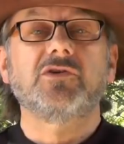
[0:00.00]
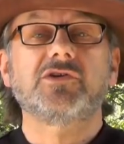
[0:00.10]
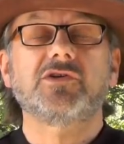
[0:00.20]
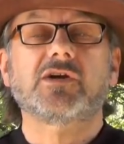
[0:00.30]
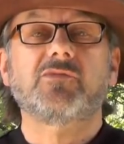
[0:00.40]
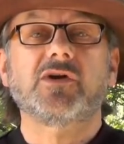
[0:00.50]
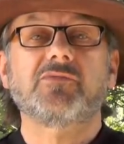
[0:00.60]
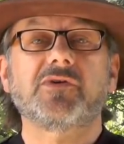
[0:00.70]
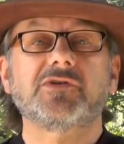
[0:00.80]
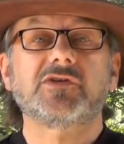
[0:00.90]
jeśli tak mogę
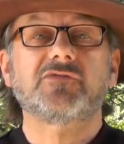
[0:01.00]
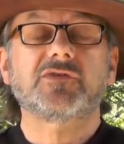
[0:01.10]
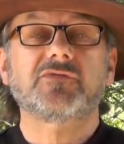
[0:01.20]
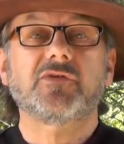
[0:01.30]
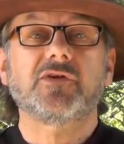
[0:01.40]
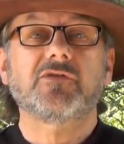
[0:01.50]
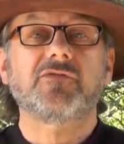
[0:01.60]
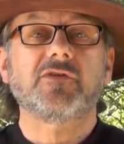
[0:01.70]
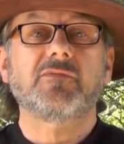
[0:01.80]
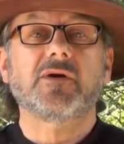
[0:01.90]
powiedzieć, w tych swoich
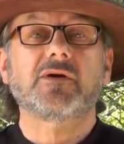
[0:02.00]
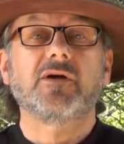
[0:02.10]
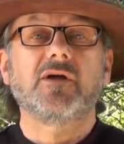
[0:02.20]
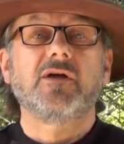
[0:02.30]
filmach